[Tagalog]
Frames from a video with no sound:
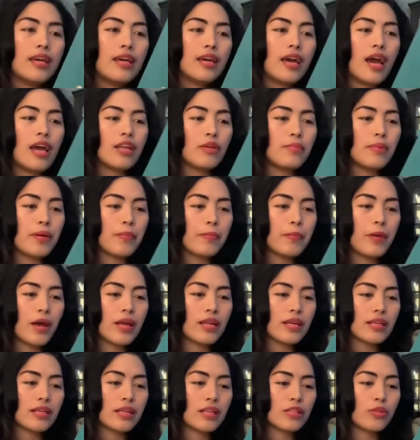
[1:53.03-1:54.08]
Ano bang
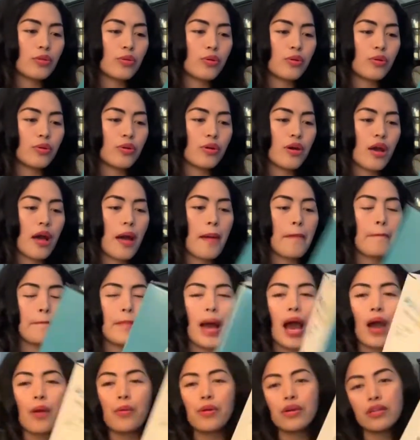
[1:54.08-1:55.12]
product nito?
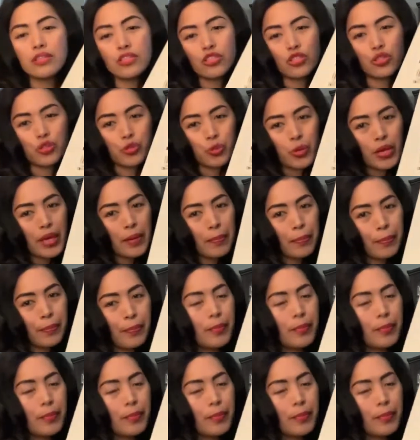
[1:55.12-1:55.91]
Power Strip